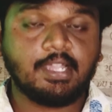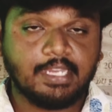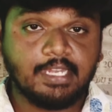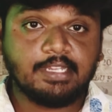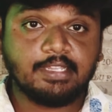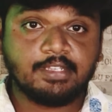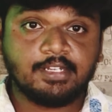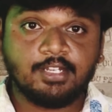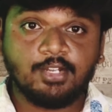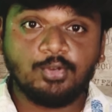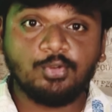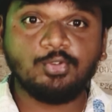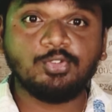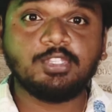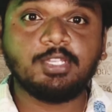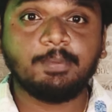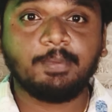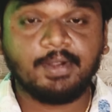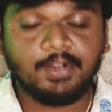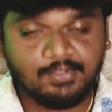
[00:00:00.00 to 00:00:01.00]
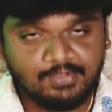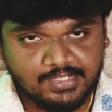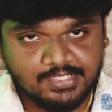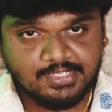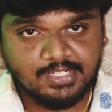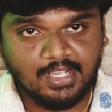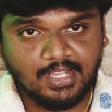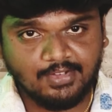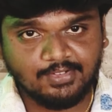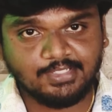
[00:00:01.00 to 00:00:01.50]
கிட்டத்தட்ட நூத்தி பன்னெண்டு
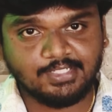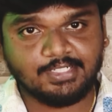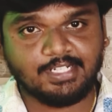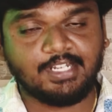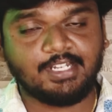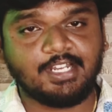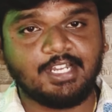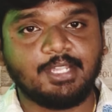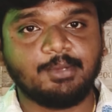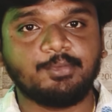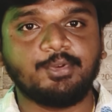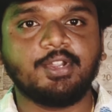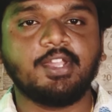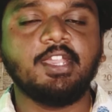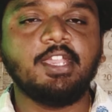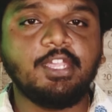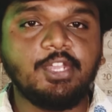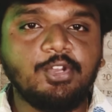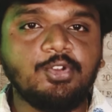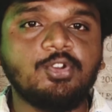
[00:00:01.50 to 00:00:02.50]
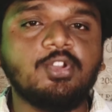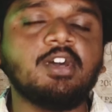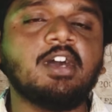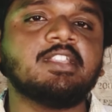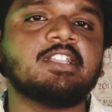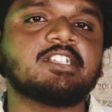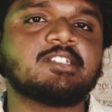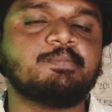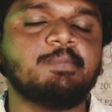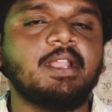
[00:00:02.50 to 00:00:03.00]
வருஷம் ஆகுது டைட்டானிக் மூழ்கி இன்னும்
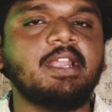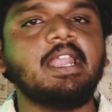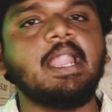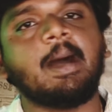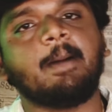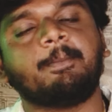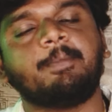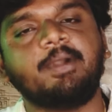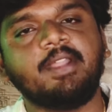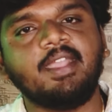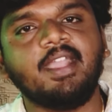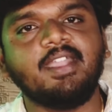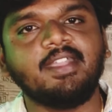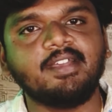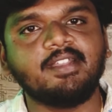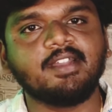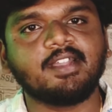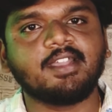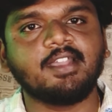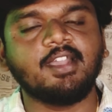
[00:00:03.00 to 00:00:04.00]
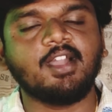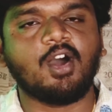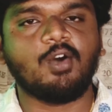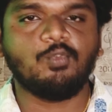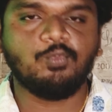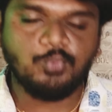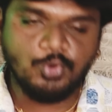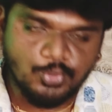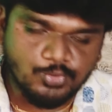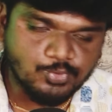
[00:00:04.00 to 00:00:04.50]
அந்த ஸ்மெல் அப்படியே இருக்கு
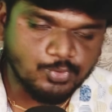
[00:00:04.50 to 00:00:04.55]
அவ்வளோ